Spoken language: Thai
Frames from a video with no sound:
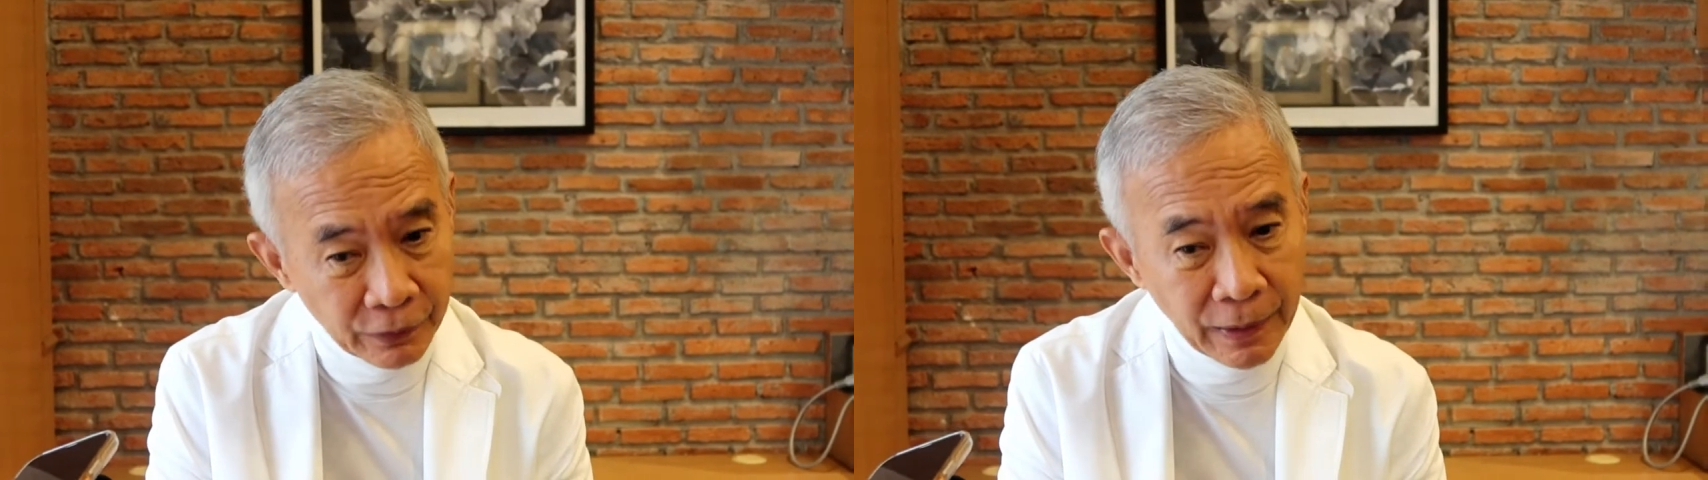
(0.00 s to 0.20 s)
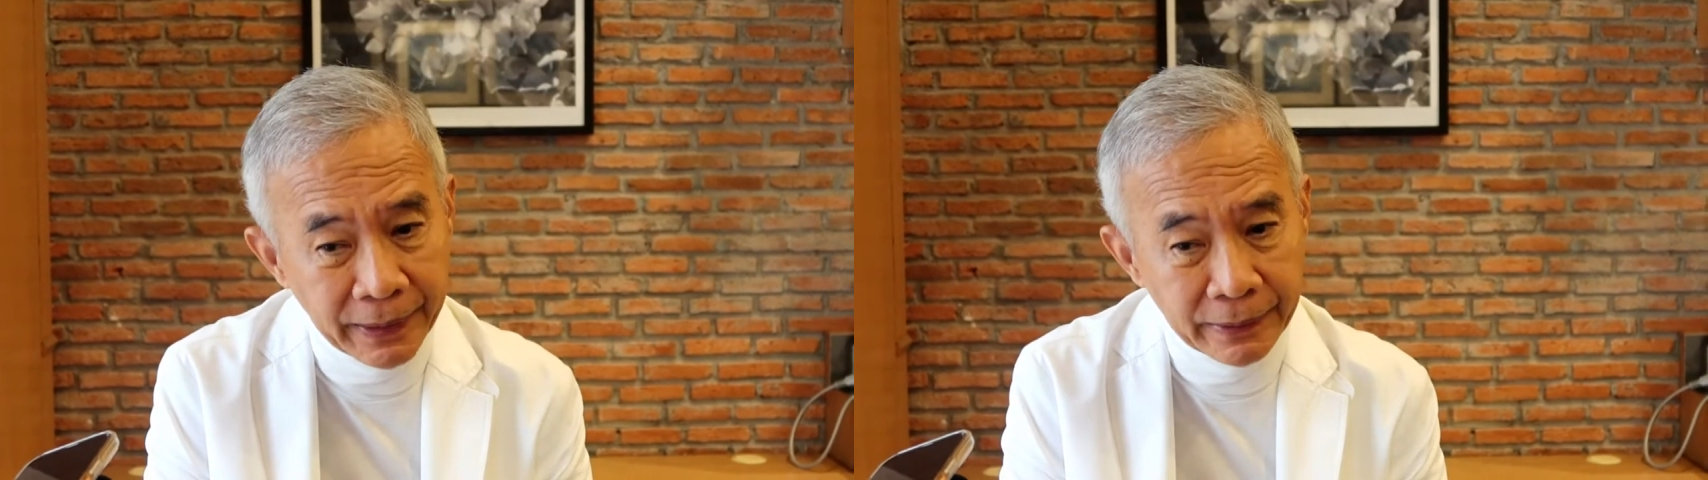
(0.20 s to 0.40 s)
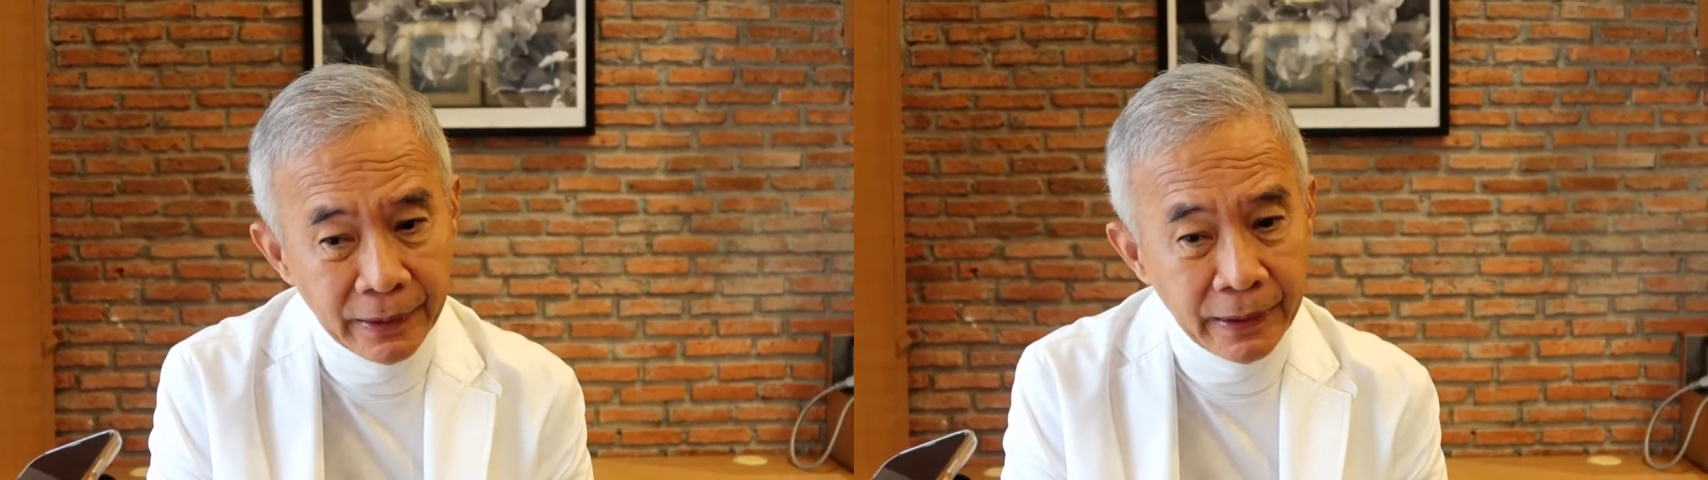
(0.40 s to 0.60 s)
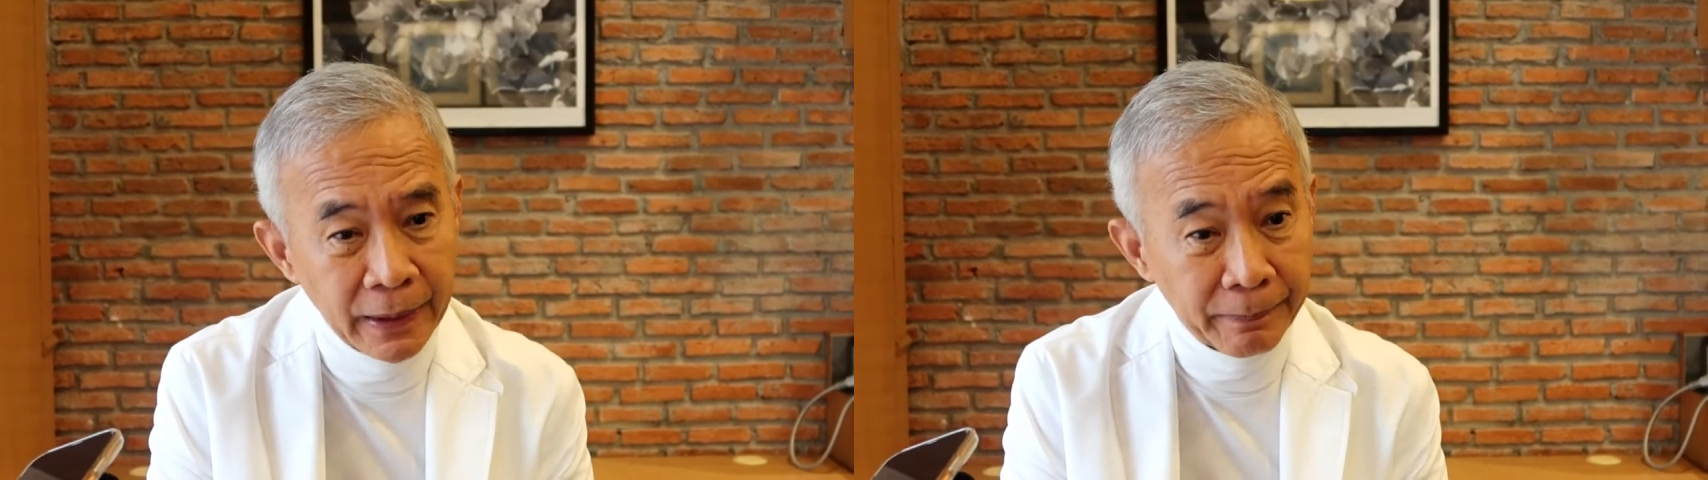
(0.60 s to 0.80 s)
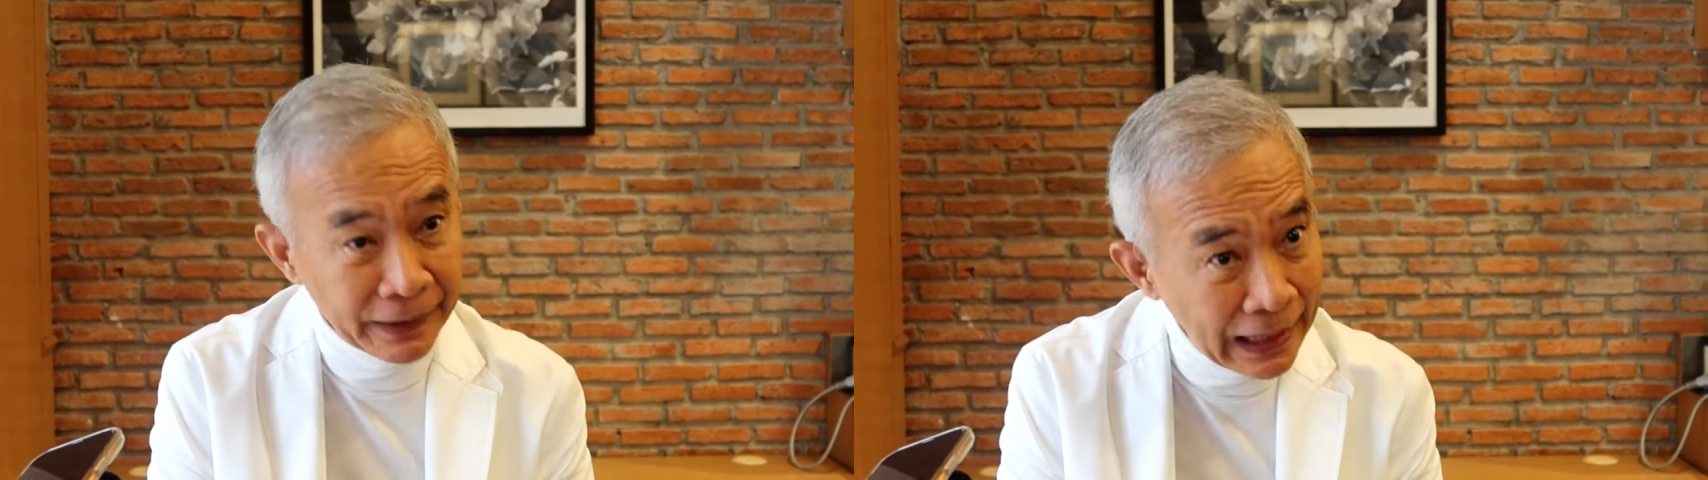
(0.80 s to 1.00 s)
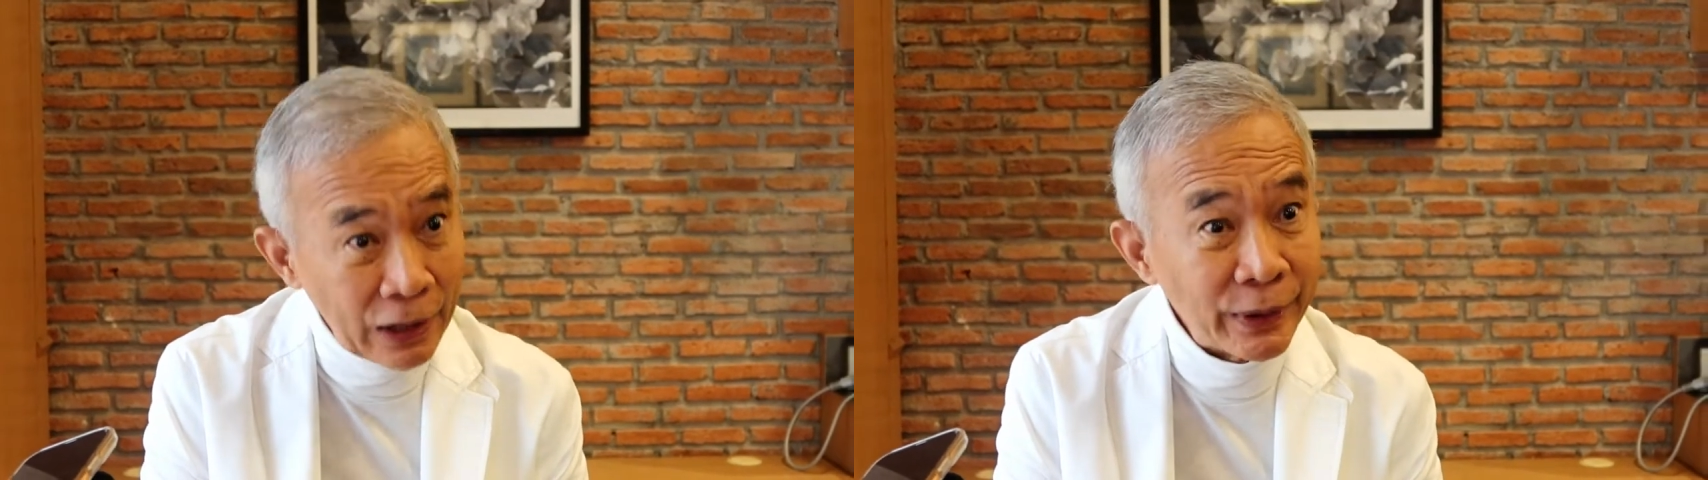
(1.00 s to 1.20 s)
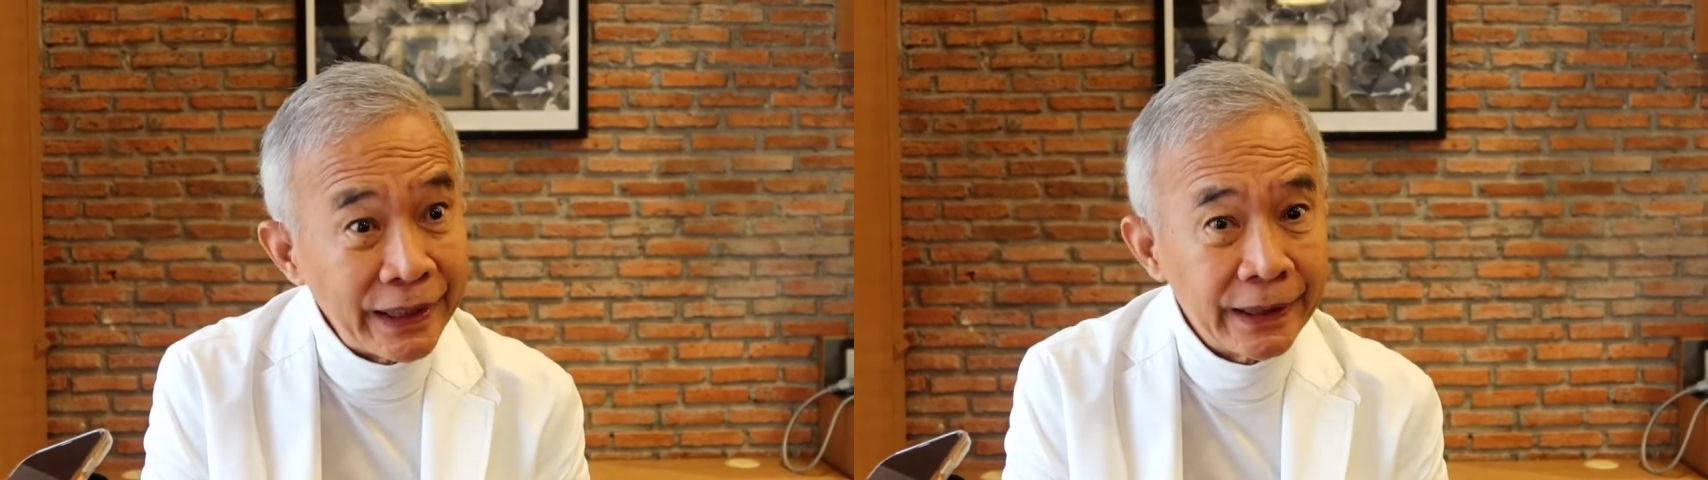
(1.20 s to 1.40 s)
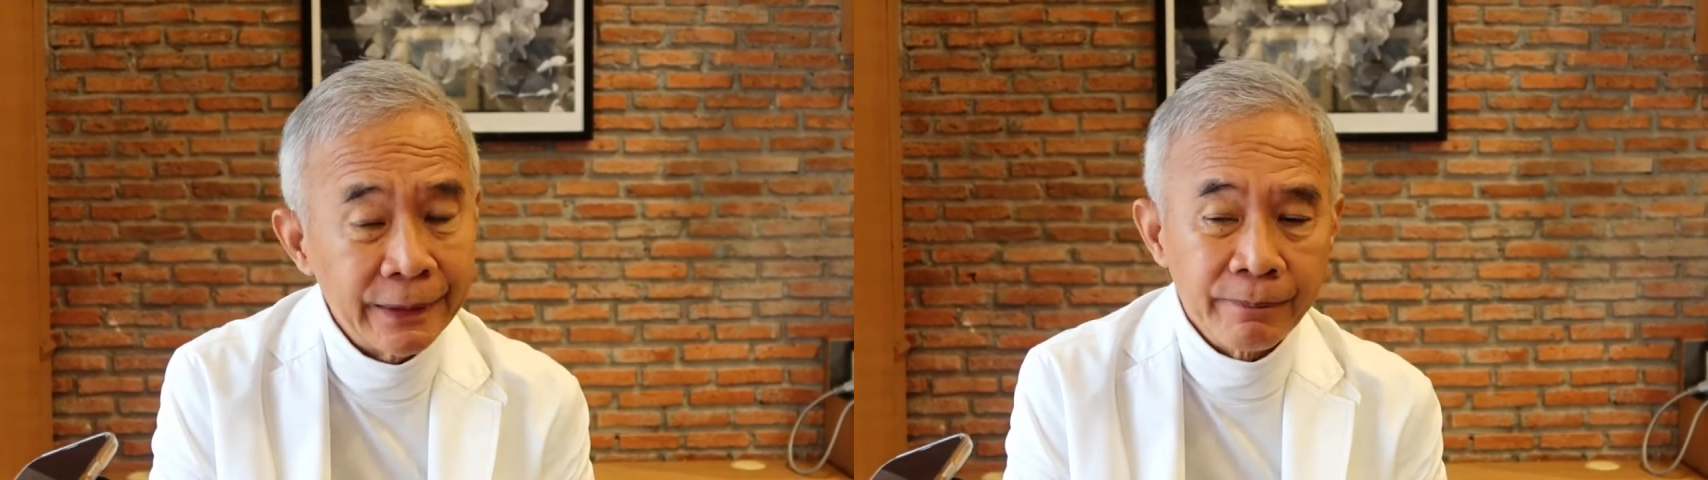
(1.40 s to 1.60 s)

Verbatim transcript: ถือว่าเป็นเป็นข่าวดี